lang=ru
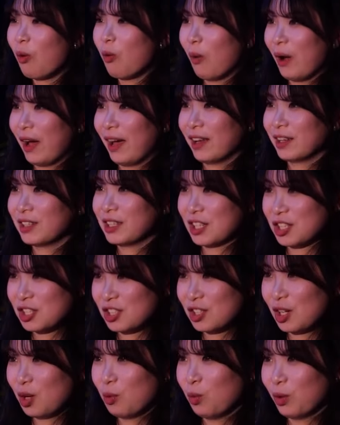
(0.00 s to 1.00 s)
У вас в
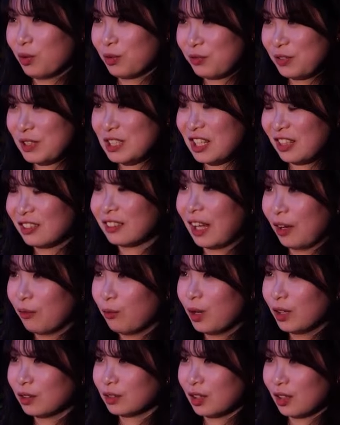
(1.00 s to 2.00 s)
городе очень
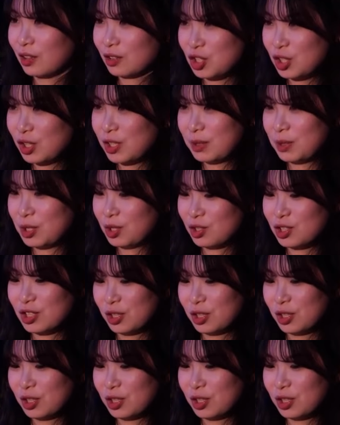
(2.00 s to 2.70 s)
дружелюбная атмосфера.